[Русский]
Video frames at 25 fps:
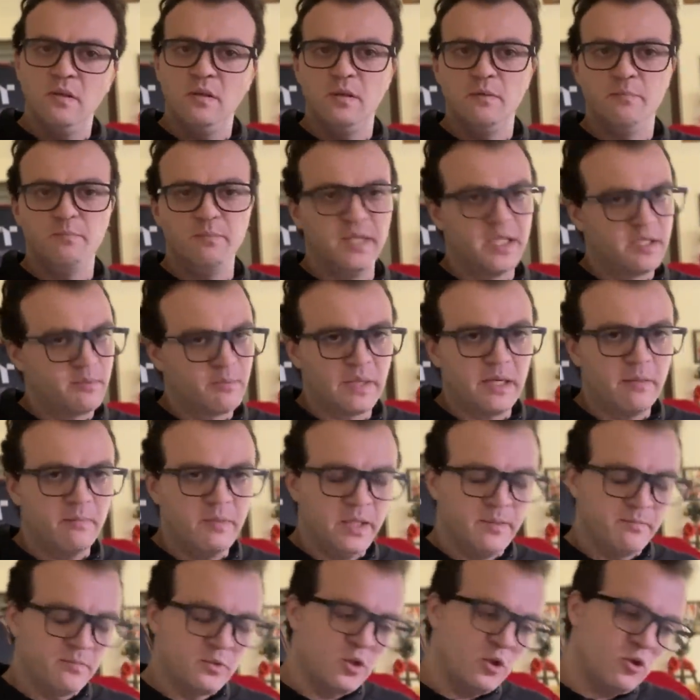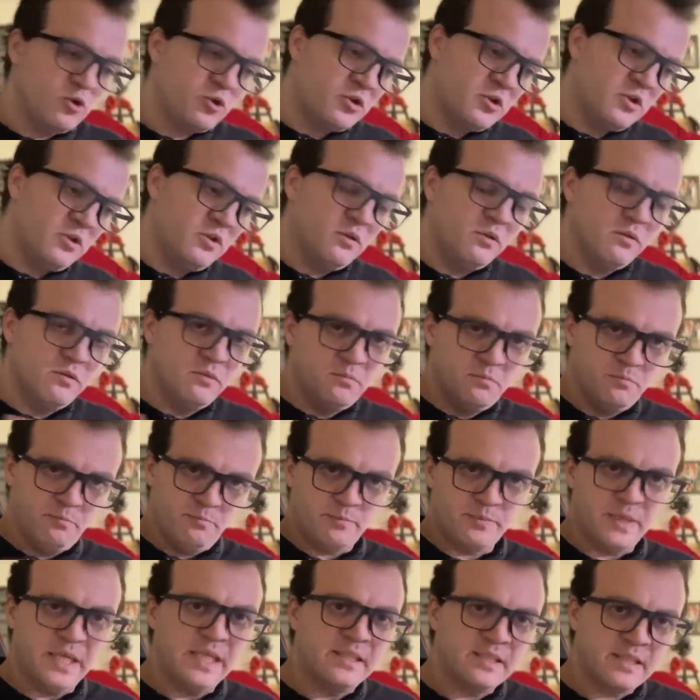без проблем должно
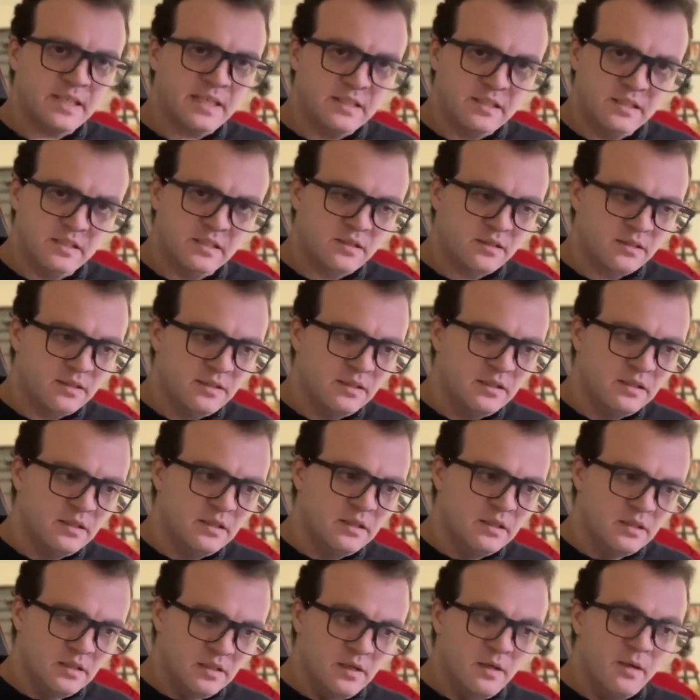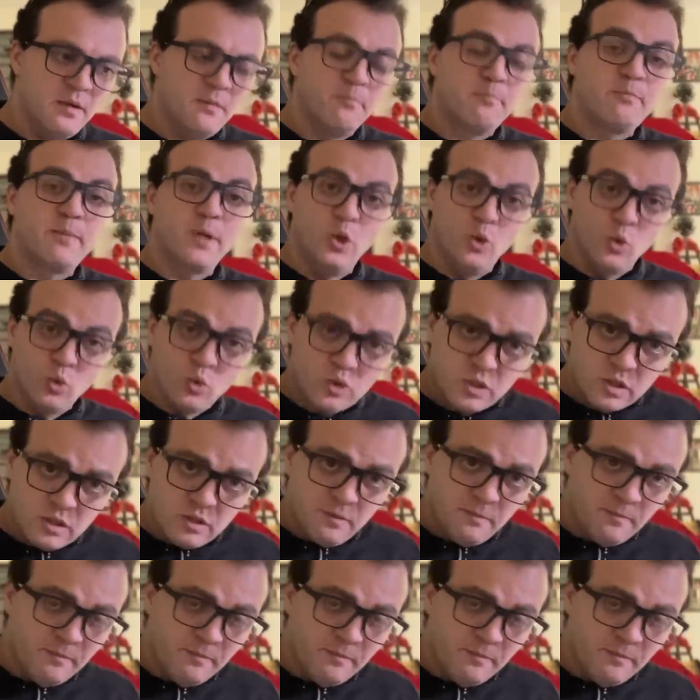происходить. Плюс,